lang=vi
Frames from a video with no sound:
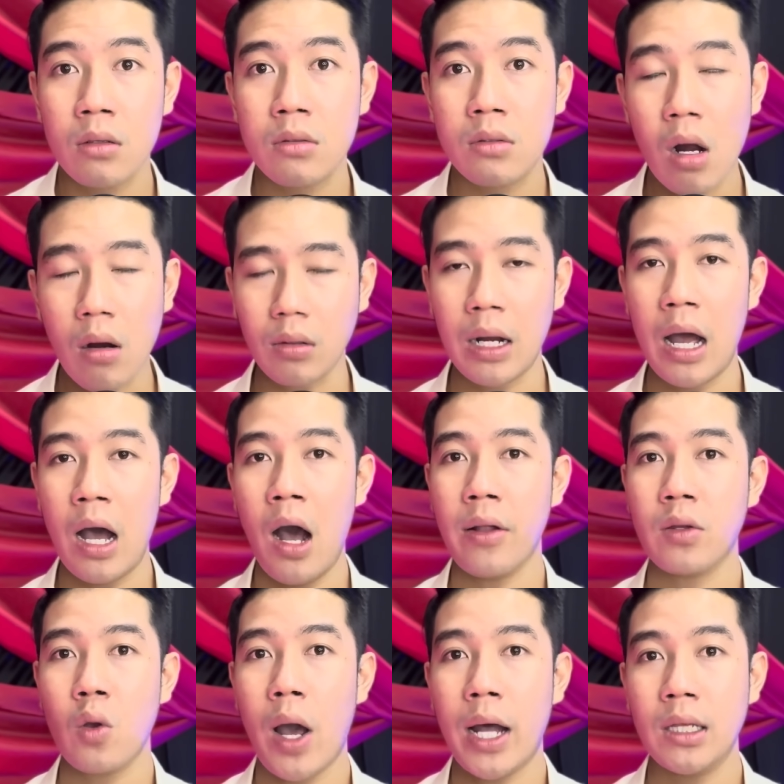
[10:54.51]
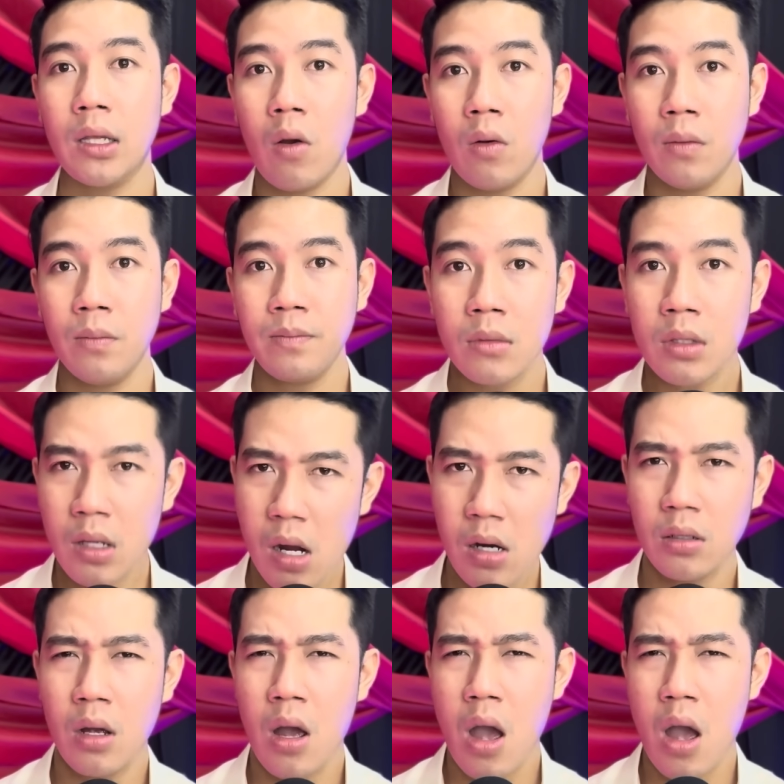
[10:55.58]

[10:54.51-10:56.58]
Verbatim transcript: Rất là hên cho anh luôn. Nhưng